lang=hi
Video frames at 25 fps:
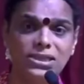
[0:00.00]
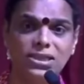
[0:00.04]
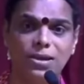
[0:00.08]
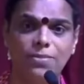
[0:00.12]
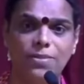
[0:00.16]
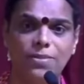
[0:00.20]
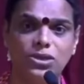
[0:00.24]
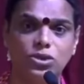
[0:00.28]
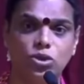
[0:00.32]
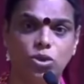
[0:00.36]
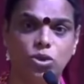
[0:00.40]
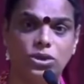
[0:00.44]

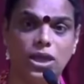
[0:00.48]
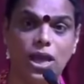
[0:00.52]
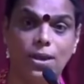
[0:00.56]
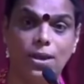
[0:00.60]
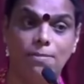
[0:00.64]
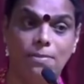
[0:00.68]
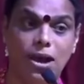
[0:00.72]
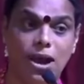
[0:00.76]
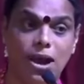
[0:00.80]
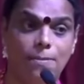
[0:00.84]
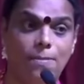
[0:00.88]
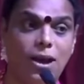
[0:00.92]
समाज होता
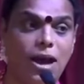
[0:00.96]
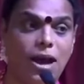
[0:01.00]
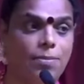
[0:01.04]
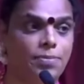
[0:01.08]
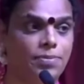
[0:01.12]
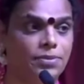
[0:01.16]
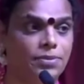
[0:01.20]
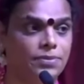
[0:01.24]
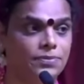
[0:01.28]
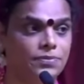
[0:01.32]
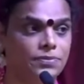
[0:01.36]
है माँ बाप